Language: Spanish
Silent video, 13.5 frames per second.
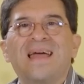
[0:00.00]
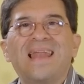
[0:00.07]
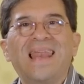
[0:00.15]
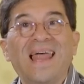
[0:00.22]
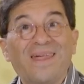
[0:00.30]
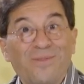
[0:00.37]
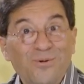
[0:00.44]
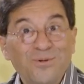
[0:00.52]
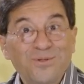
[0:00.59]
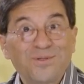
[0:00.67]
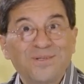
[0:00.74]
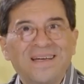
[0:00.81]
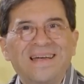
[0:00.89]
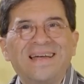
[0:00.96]
La
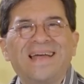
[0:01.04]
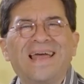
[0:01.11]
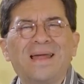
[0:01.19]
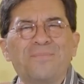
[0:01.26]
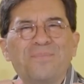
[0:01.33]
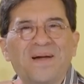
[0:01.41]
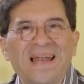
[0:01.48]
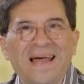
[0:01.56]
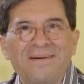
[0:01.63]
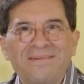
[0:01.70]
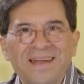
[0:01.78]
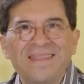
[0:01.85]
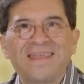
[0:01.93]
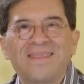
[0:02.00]
dos, que la
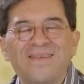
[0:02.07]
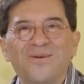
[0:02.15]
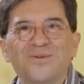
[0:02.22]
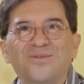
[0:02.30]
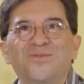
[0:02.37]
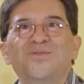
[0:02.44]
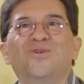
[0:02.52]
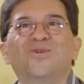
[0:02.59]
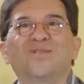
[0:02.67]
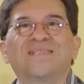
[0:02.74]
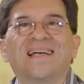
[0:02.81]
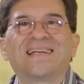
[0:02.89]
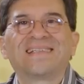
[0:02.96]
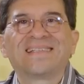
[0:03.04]
palabra de Dios
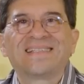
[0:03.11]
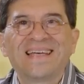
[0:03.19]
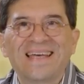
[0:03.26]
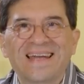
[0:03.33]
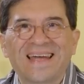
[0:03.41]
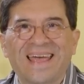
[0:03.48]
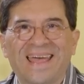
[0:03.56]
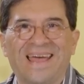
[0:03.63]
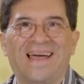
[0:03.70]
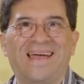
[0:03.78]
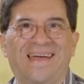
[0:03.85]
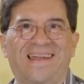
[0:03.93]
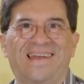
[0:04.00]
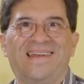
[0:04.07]
nos acerque a
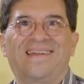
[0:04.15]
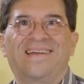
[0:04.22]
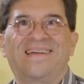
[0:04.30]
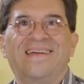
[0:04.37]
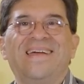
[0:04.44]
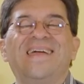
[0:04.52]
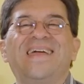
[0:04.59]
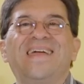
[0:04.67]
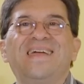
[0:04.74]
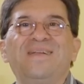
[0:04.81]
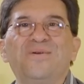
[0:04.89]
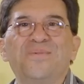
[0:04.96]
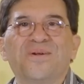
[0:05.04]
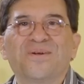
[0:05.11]
Él. Y
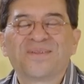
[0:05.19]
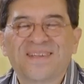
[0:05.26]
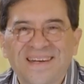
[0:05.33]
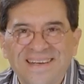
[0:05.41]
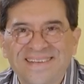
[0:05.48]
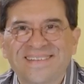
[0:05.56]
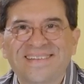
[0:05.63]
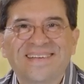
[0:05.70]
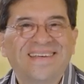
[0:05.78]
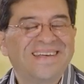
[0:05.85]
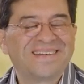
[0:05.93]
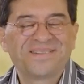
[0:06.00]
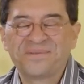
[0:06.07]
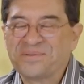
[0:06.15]
número tres,
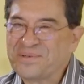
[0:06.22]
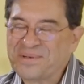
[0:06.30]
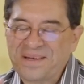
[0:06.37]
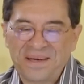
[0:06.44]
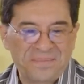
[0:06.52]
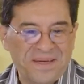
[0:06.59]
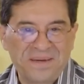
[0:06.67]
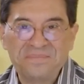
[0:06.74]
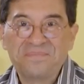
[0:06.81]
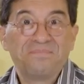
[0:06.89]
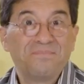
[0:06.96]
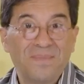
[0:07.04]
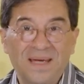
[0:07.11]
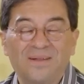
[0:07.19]
y esto es lo que a mí
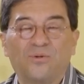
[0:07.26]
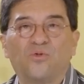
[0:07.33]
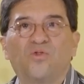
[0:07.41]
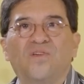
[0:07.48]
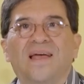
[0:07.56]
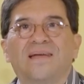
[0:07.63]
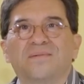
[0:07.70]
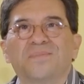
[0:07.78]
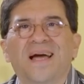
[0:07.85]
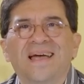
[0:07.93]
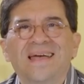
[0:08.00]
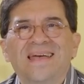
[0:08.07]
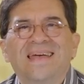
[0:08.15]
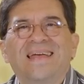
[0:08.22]
me entusiasma,
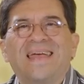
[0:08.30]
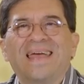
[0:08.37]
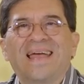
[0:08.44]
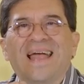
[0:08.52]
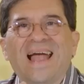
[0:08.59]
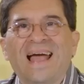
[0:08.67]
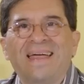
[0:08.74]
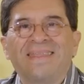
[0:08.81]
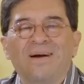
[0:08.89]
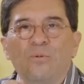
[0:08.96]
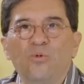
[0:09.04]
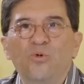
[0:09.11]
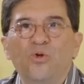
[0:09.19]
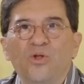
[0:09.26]
que cada
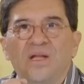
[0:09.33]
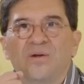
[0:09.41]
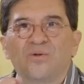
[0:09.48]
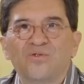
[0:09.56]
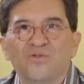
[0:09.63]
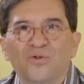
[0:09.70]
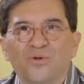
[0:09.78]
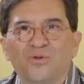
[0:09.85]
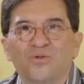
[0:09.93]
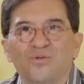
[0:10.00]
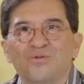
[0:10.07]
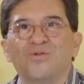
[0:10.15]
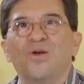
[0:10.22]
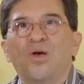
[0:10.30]
uno de
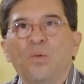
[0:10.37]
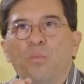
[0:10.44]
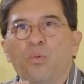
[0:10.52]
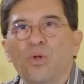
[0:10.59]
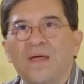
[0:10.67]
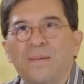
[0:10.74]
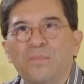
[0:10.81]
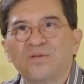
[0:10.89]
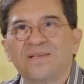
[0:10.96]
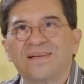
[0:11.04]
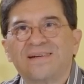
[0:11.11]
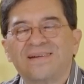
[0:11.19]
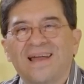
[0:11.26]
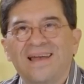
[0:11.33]
nosotros podamos
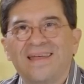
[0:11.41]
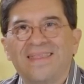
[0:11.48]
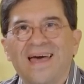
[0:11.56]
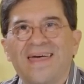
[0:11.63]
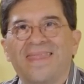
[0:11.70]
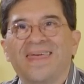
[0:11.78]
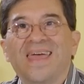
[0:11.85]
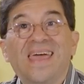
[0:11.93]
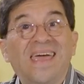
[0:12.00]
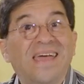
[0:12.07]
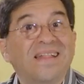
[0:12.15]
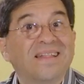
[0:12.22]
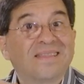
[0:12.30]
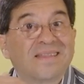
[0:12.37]
en realidad
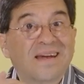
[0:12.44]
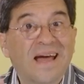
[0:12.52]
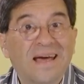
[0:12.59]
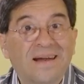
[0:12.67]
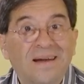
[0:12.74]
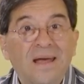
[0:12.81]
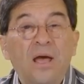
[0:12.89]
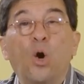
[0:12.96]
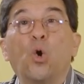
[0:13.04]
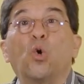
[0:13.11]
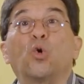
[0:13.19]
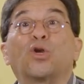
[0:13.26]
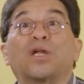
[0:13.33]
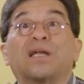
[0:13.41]
entrar
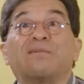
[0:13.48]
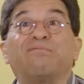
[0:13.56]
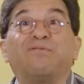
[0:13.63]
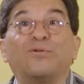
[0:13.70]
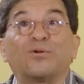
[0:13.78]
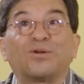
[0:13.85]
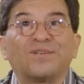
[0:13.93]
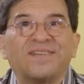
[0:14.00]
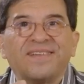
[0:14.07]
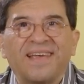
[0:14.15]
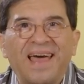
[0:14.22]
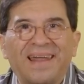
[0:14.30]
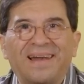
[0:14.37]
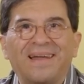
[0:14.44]
o
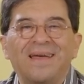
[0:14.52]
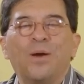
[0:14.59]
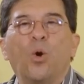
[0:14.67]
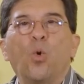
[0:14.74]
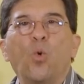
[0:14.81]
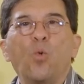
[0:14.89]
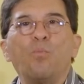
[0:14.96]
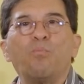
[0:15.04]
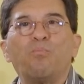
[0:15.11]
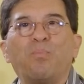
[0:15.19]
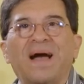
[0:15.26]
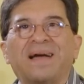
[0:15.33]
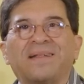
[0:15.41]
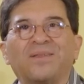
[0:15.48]
reforzar un
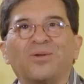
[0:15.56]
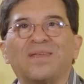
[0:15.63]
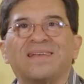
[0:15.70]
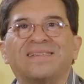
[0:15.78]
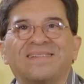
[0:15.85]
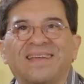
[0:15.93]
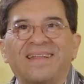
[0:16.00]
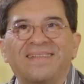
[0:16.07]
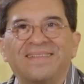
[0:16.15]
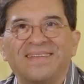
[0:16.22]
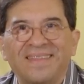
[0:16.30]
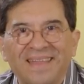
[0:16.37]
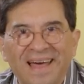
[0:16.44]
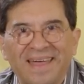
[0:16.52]
pacto de
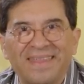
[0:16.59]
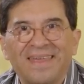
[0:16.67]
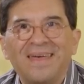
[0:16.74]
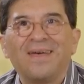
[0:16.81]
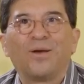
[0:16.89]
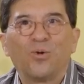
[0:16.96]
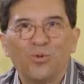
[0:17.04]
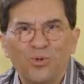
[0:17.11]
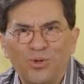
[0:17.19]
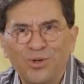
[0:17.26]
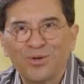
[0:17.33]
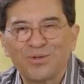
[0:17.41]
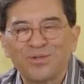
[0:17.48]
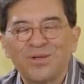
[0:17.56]
santidad con
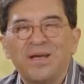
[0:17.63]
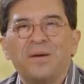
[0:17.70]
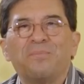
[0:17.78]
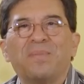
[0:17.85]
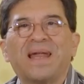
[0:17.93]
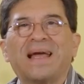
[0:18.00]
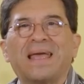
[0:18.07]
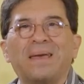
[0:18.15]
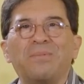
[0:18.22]
Dios para que